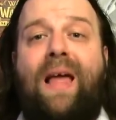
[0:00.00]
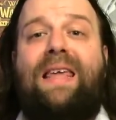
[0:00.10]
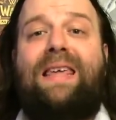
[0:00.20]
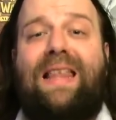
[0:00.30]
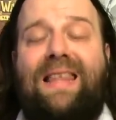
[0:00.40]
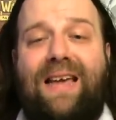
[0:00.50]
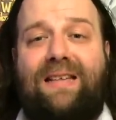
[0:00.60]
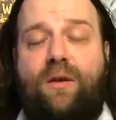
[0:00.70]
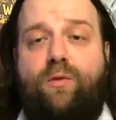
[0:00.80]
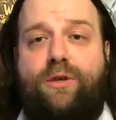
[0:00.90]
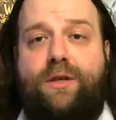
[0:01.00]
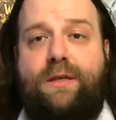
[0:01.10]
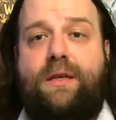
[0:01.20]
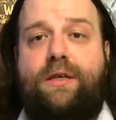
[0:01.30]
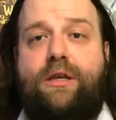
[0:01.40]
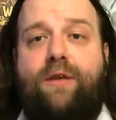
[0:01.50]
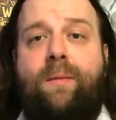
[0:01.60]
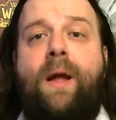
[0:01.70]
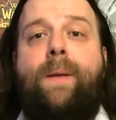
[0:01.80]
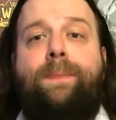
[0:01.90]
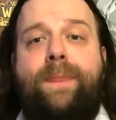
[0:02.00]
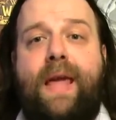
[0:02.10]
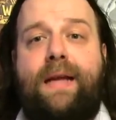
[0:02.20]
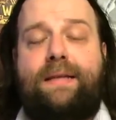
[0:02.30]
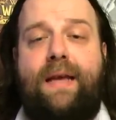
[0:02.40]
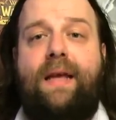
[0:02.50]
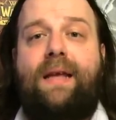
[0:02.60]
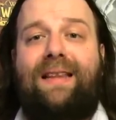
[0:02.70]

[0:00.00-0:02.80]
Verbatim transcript: I ja nie chcę uczestniczyć w tym, nie chcę